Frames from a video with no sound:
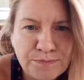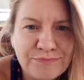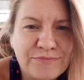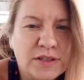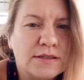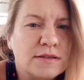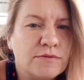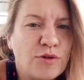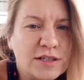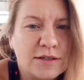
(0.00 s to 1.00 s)
Więc
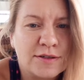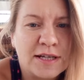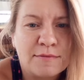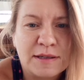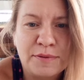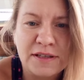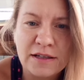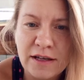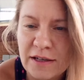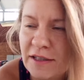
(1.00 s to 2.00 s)
właśnie zostałam
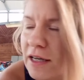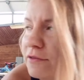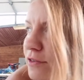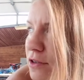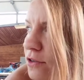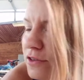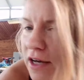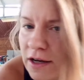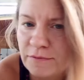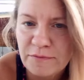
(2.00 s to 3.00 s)
zapytana, jak
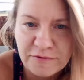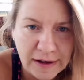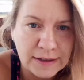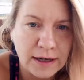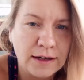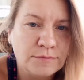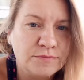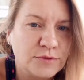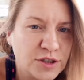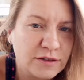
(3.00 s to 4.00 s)
wygląda waga,
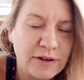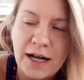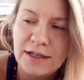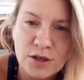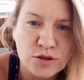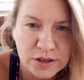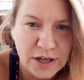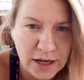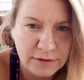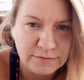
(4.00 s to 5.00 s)
czy waga
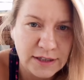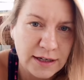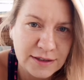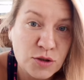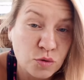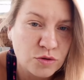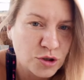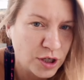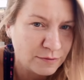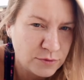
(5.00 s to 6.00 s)
rośnie na
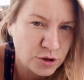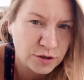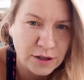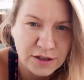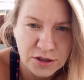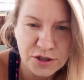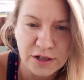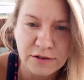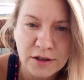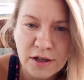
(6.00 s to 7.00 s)
cukrze, czy na
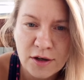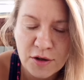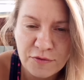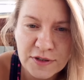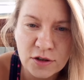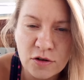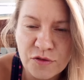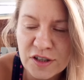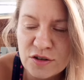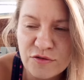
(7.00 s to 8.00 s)
diecie
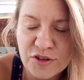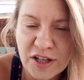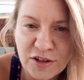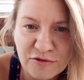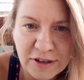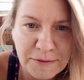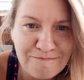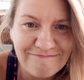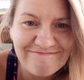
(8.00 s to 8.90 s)
wysokowęglowodanowej.